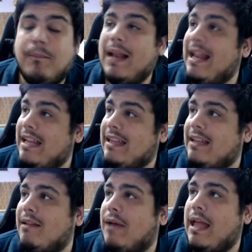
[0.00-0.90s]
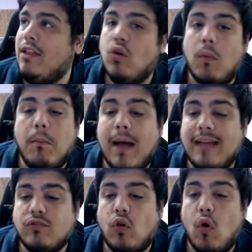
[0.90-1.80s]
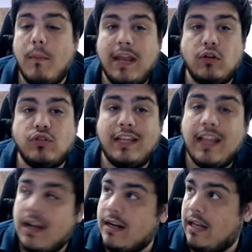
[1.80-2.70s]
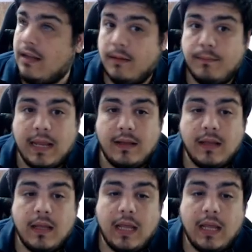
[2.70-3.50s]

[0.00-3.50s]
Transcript: planeta te va dando más o menos Eternal, ¿bien?